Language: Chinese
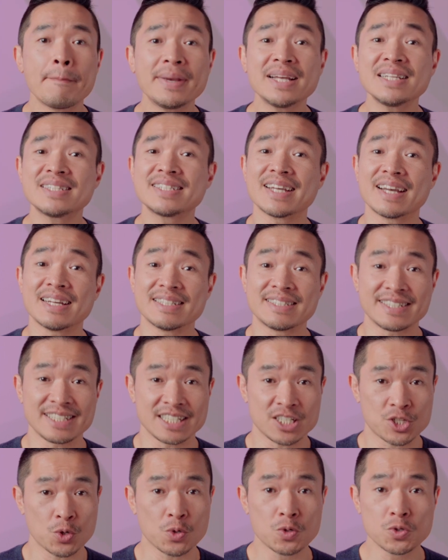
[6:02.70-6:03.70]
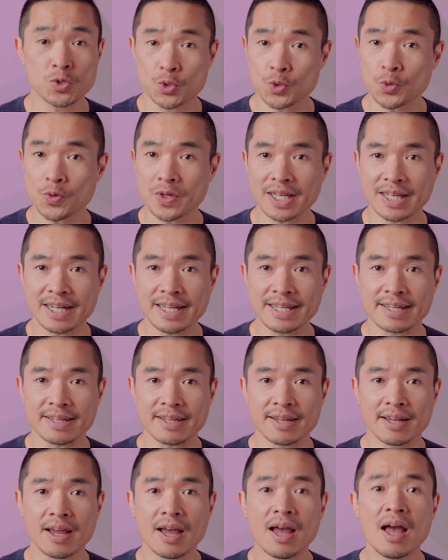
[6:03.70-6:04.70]
并且集中注意
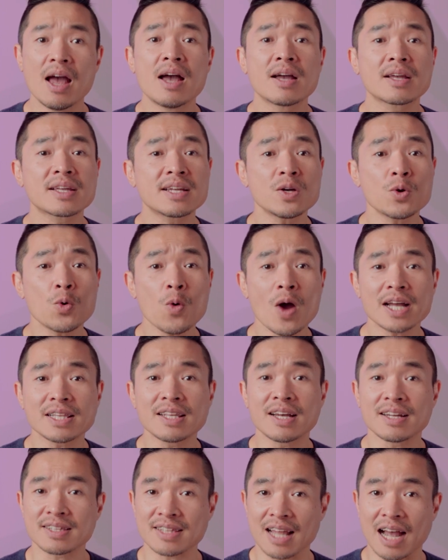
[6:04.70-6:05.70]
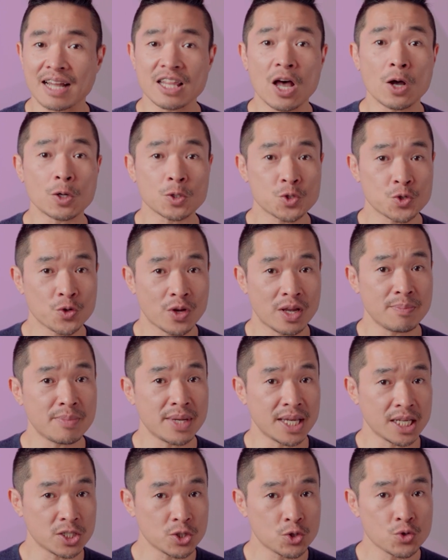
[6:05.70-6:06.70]
力，更快的达到催
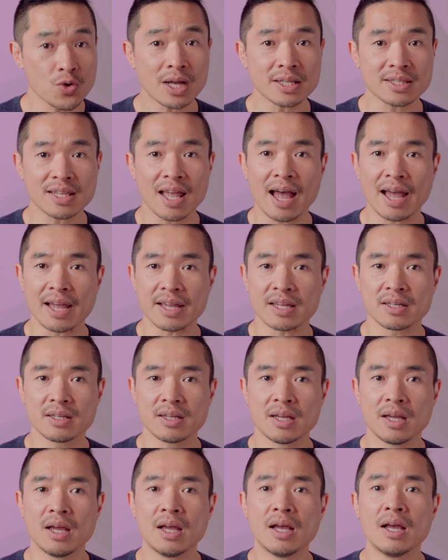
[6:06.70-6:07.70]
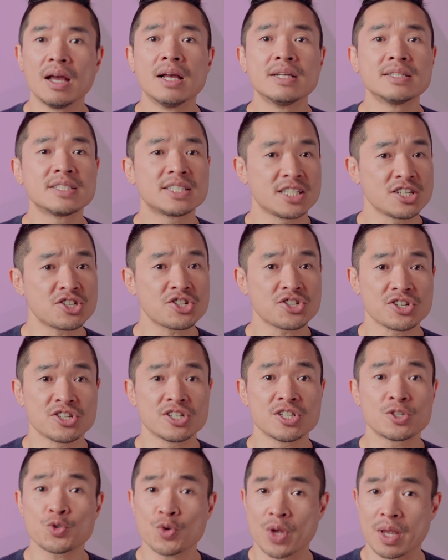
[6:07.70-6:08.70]
眠状态。其
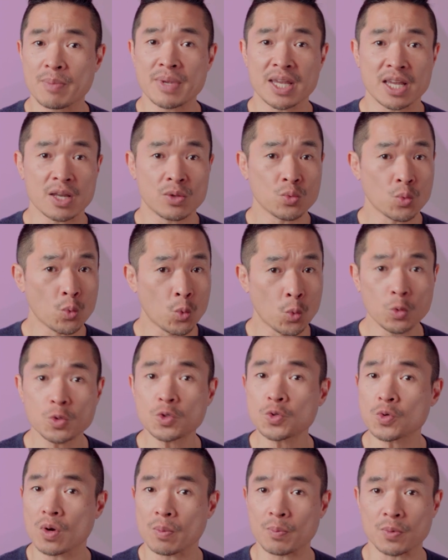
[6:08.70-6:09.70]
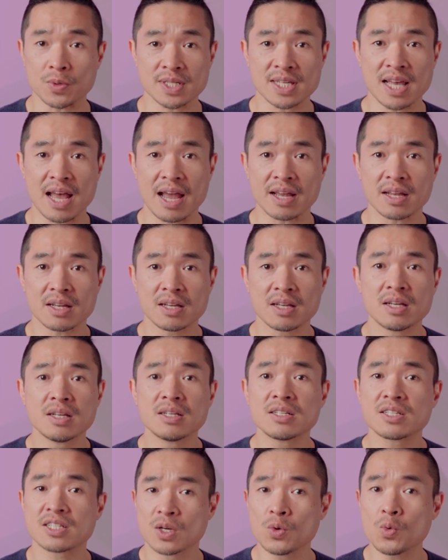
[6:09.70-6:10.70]
实催眠无所不在。
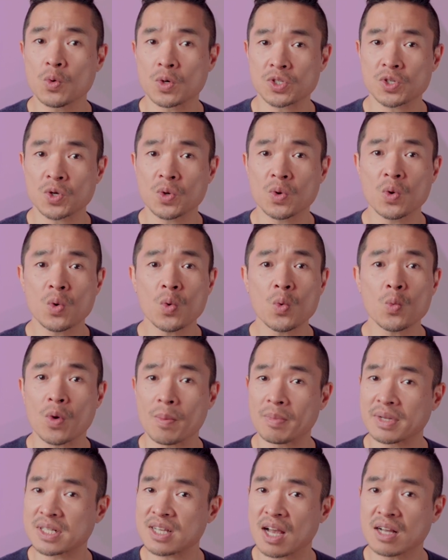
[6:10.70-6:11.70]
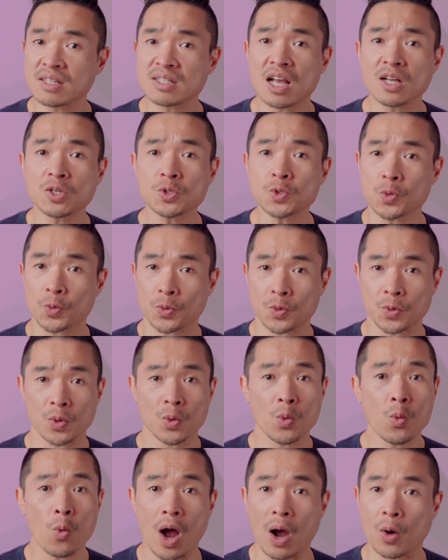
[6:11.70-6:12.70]
生活中，我们常常处
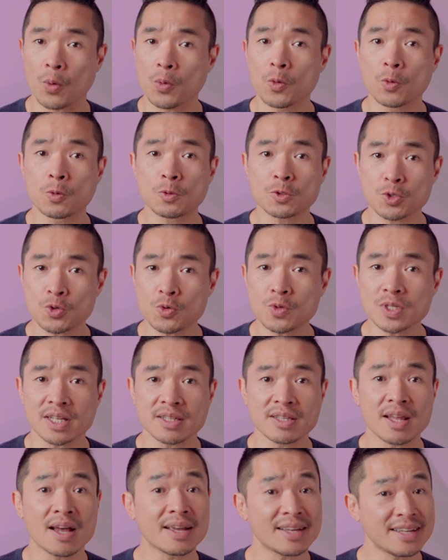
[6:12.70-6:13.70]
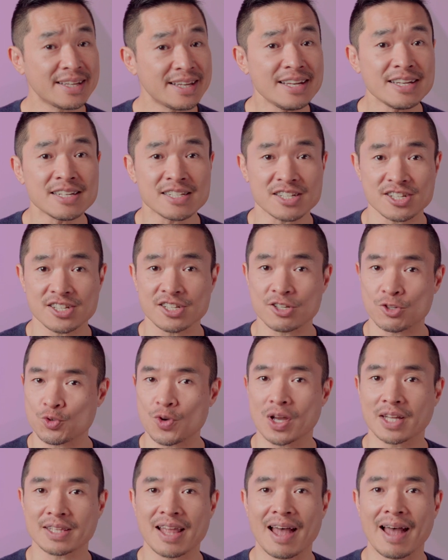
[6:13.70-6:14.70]
于恍惚出神的意识
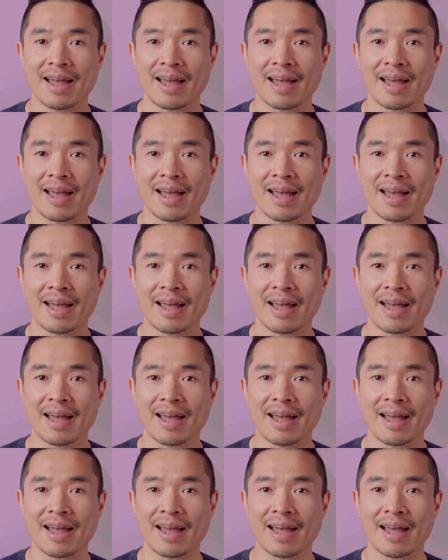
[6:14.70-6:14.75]
状